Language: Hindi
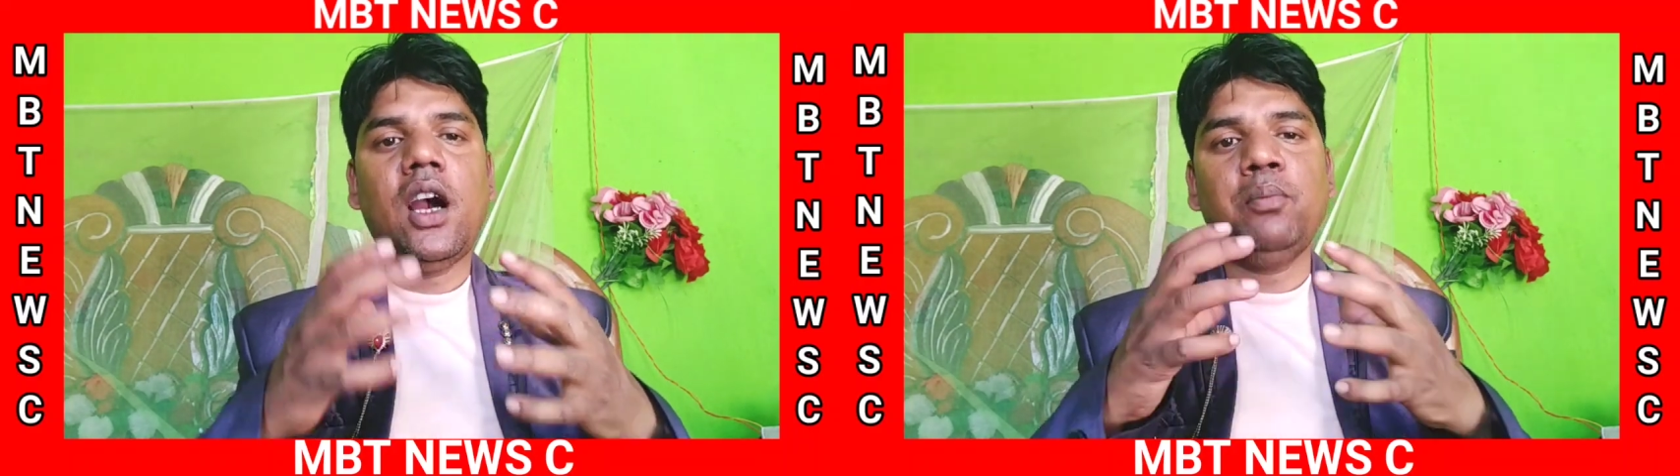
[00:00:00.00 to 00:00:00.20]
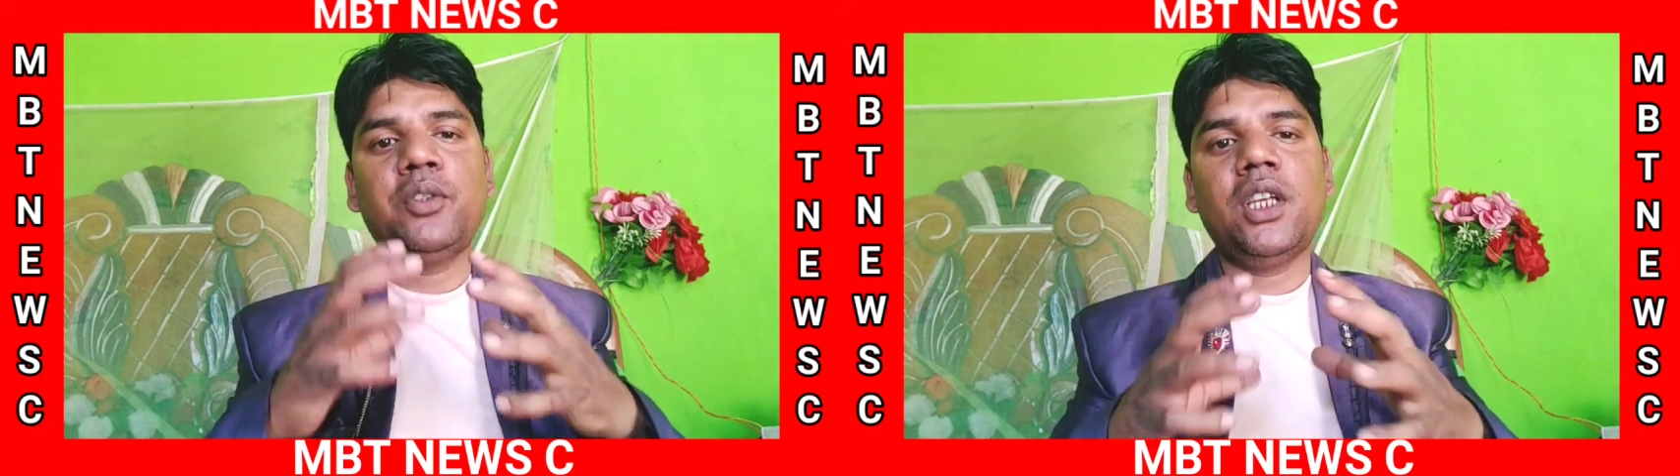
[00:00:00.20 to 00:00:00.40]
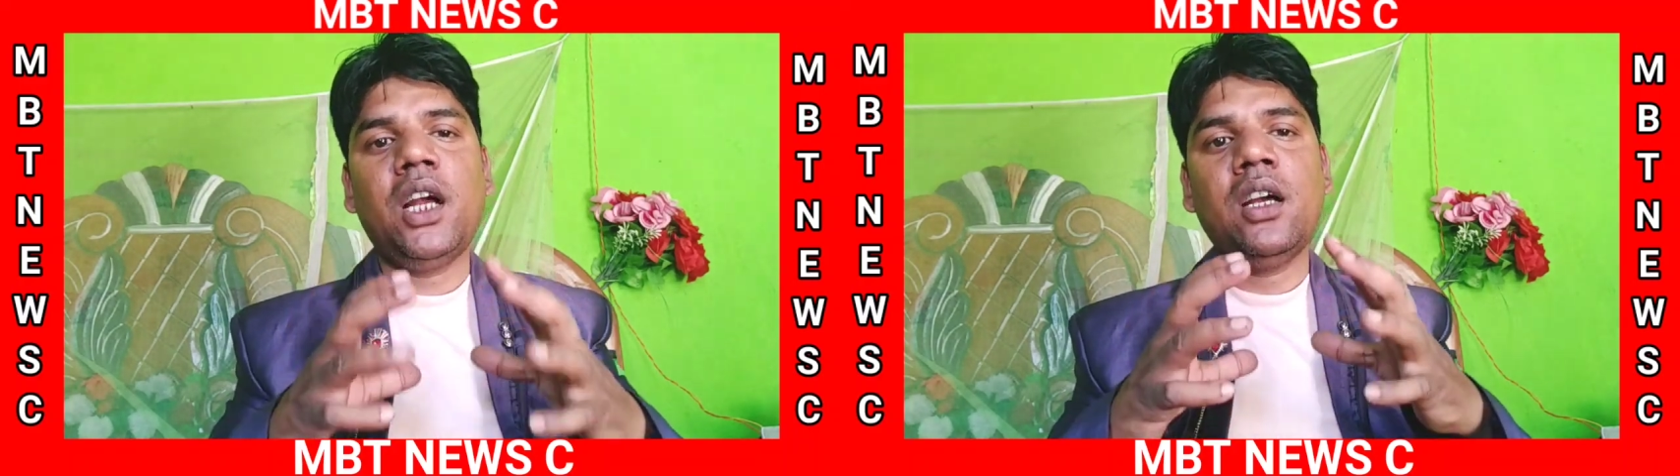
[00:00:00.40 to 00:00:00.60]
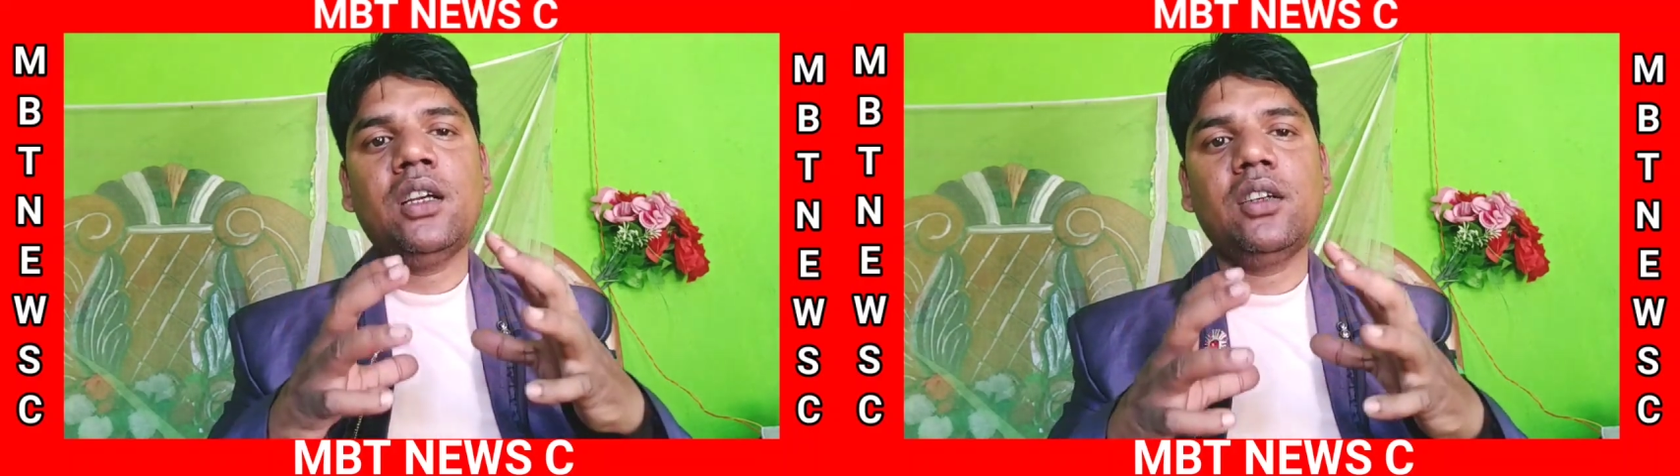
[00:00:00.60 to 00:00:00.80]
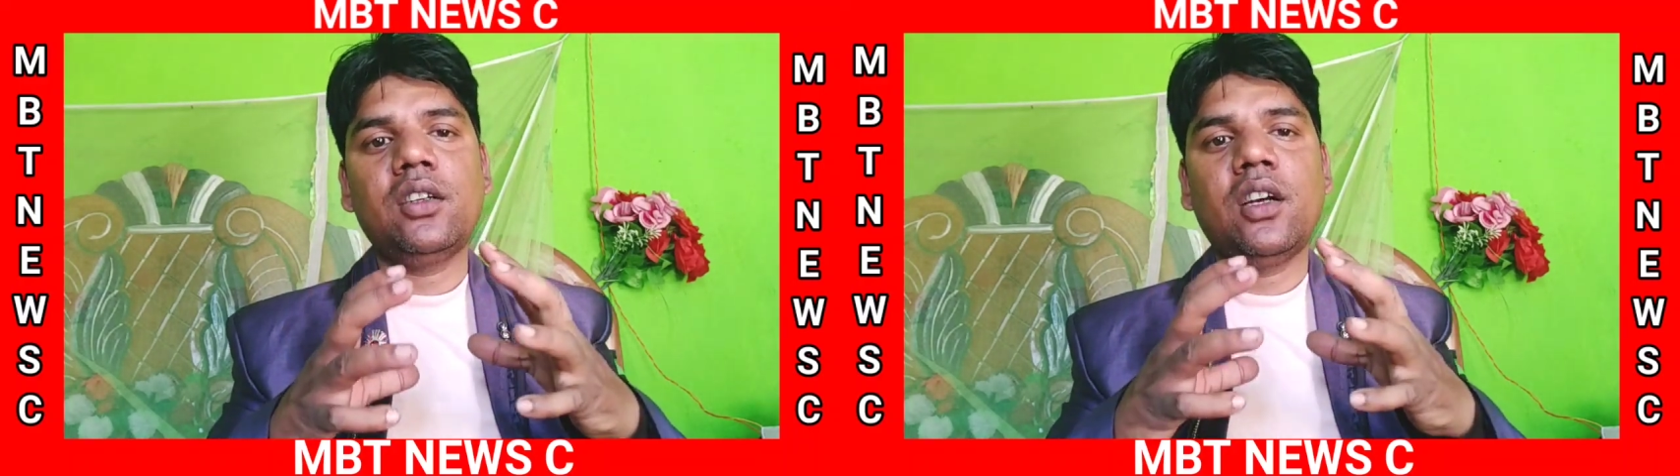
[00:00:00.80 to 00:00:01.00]
आप जरा
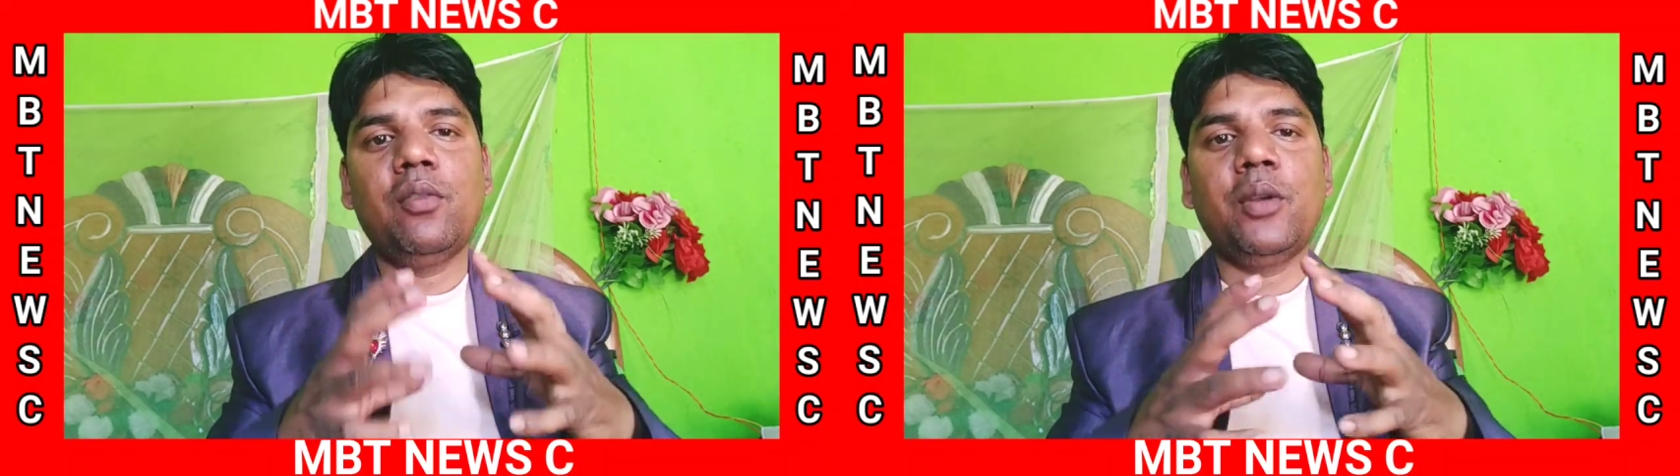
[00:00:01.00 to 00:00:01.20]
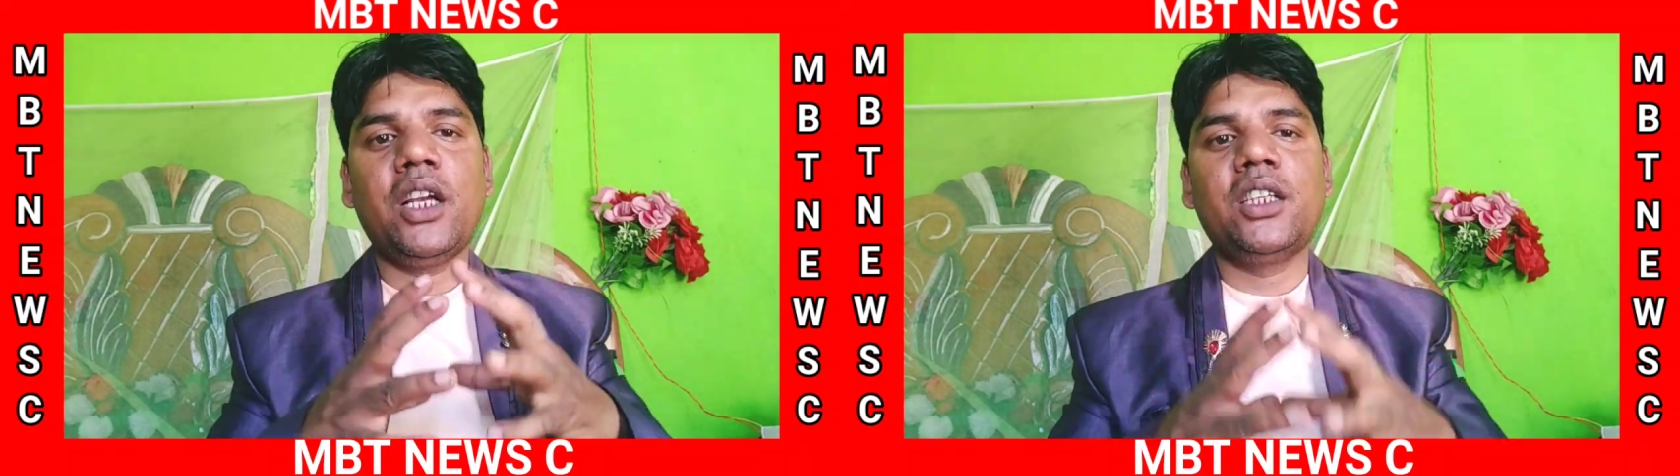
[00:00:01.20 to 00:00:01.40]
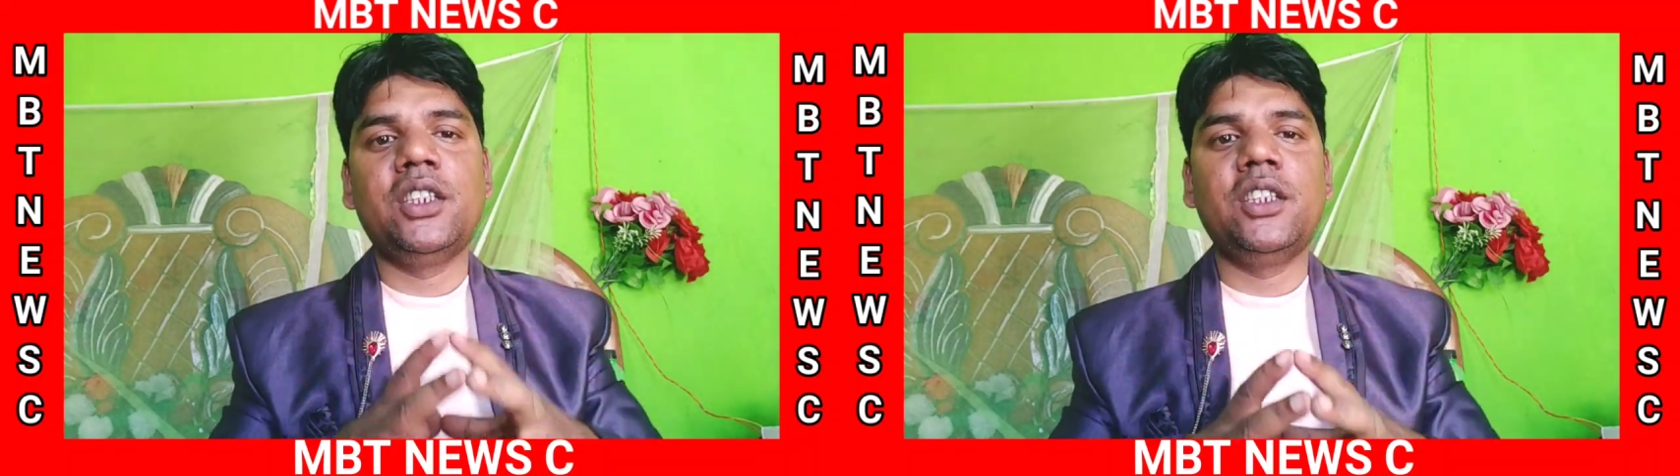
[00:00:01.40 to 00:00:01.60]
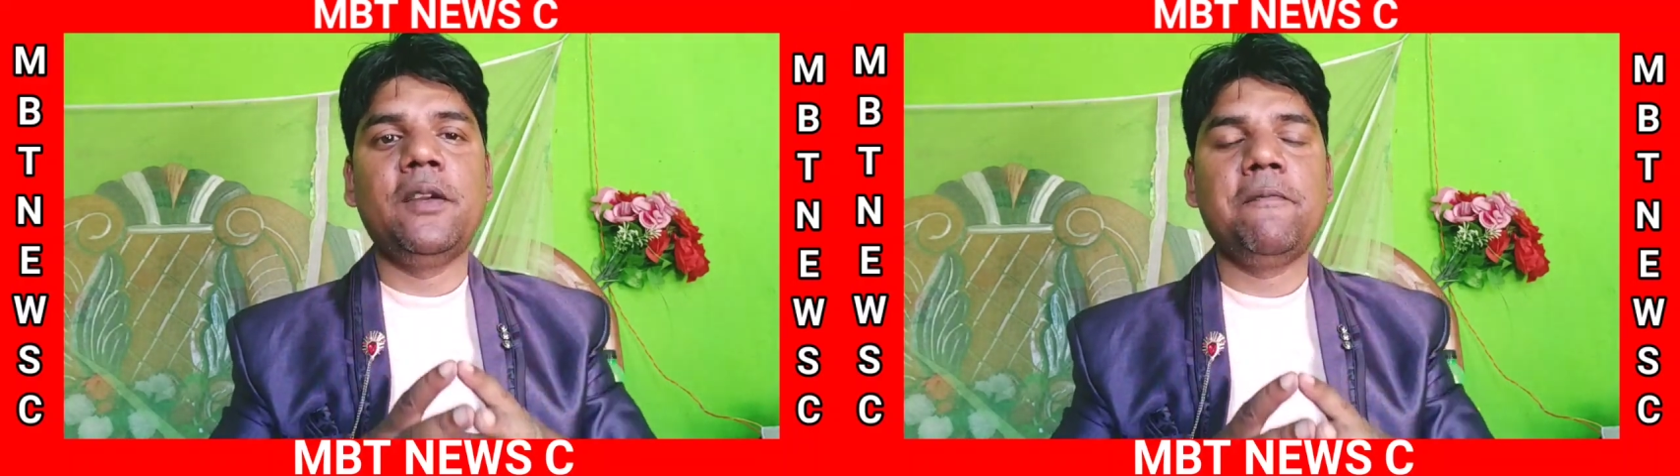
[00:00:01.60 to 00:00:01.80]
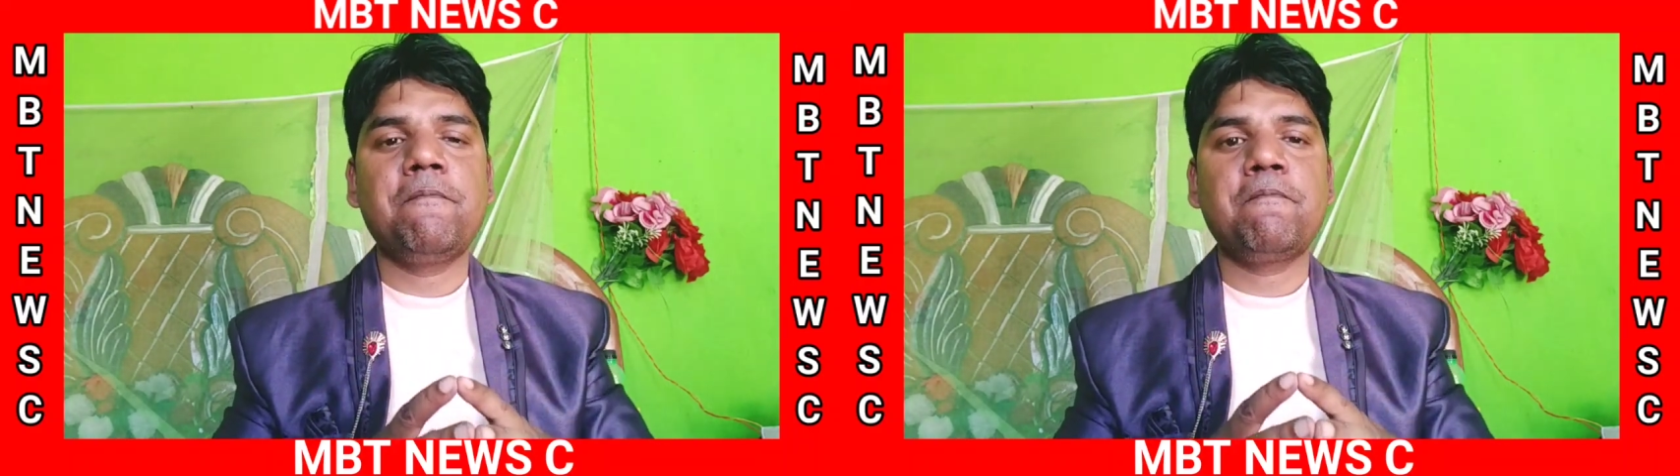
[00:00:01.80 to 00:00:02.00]
कल्पना कीजिए